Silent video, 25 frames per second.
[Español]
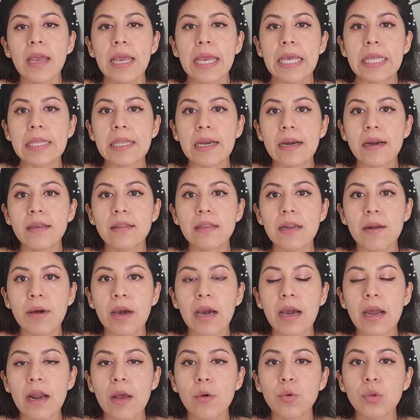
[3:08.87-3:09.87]
entrar a
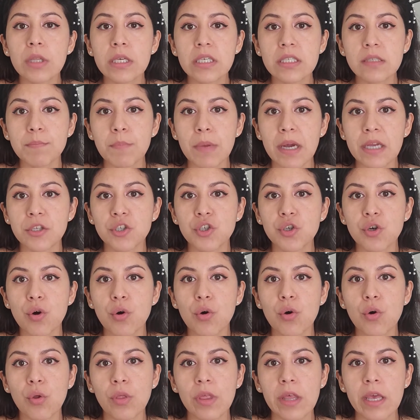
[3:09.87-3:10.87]
trabajar a un
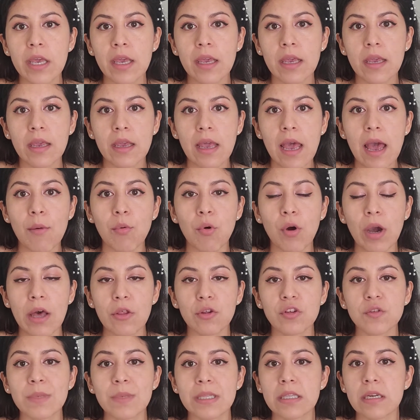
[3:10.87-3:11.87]
despacho de
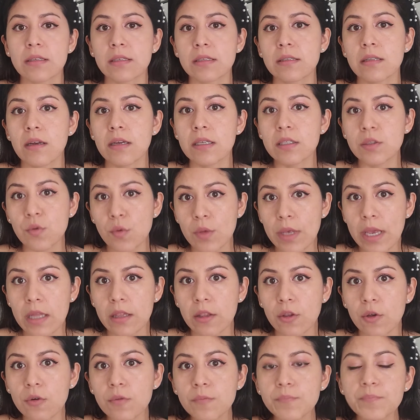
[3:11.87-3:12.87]
abogados mientras estaba
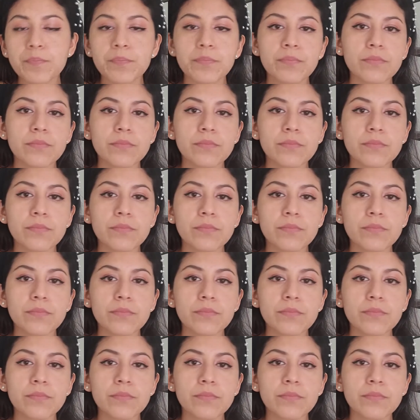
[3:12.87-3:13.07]
estudiando